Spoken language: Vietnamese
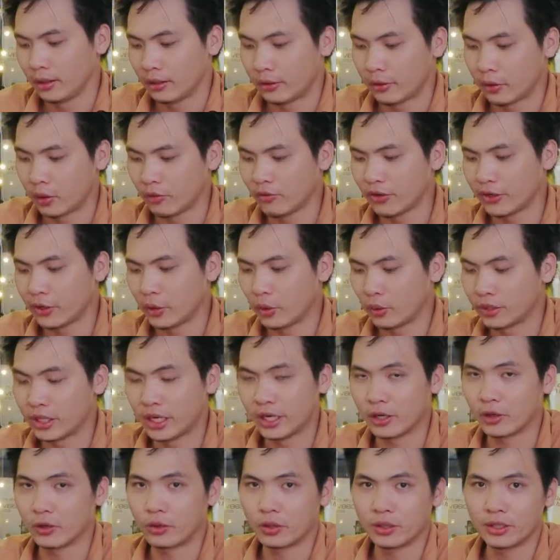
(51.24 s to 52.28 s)
Nói về độ
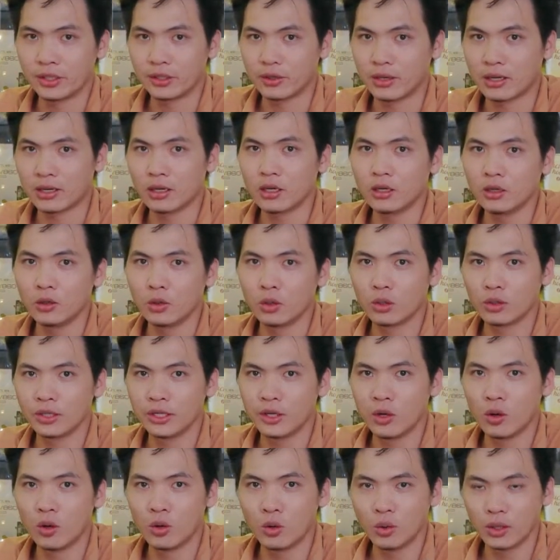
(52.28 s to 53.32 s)
nhạy của nó thì nó ăn đứt luôn
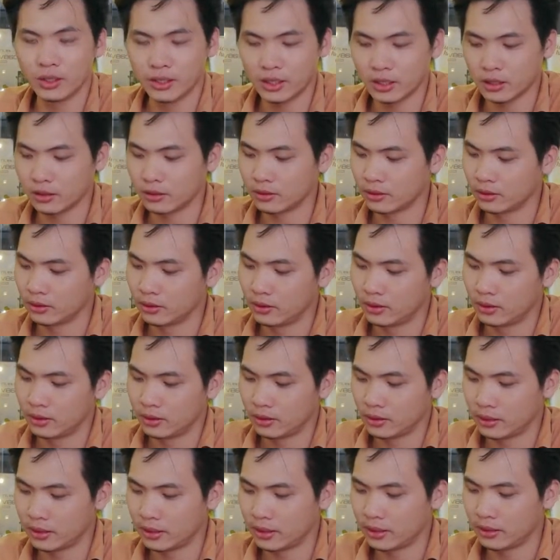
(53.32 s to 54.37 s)
Indo luôn nhá.
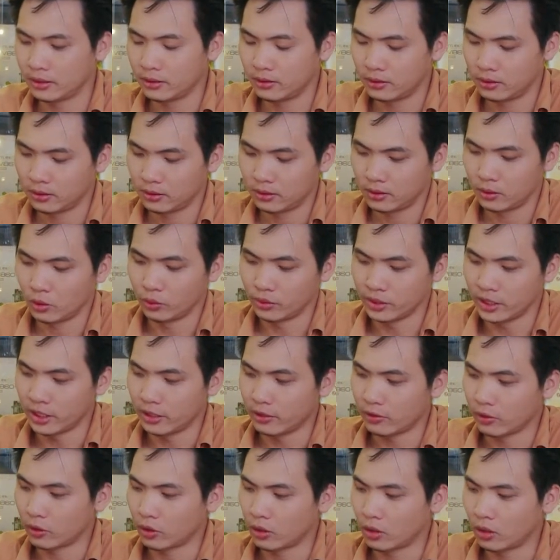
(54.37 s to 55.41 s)
Đấy. Độ
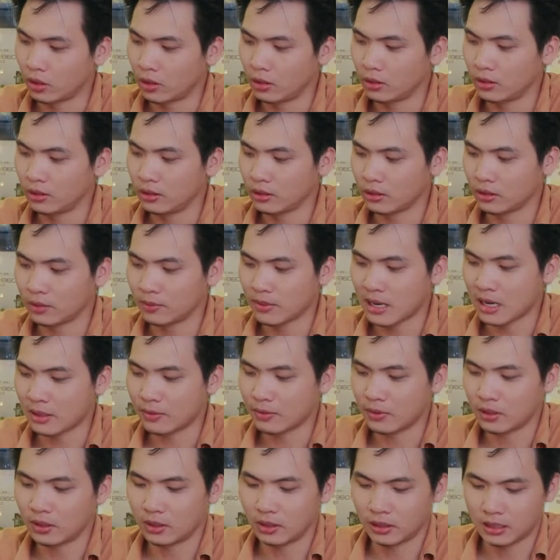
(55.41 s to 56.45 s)
nhạy của nó các
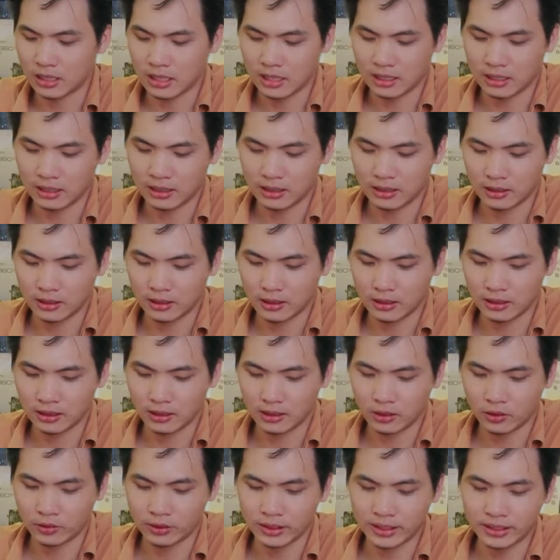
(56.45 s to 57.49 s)
bác mà
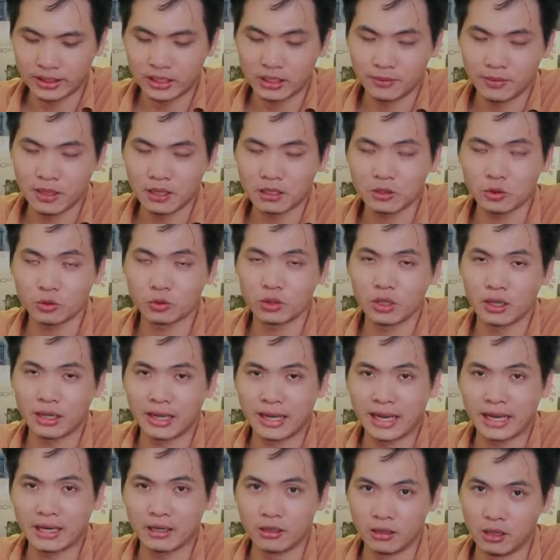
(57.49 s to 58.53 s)
là con này thì bác dùng thợ
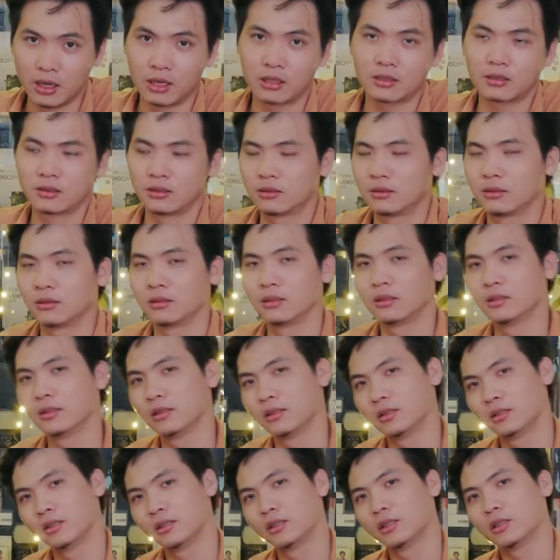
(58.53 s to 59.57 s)
kèn được,
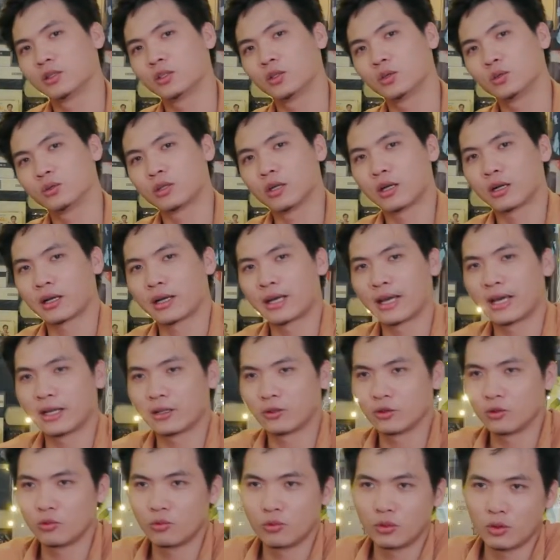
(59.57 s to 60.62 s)
dùng thợ
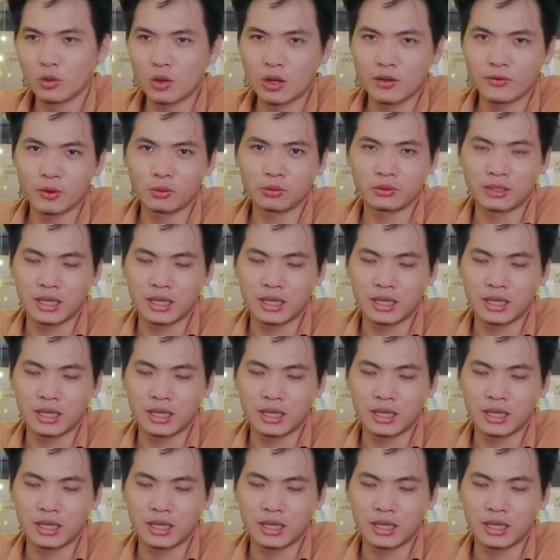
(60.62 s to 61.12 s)
kèn, dùng cái loa phóng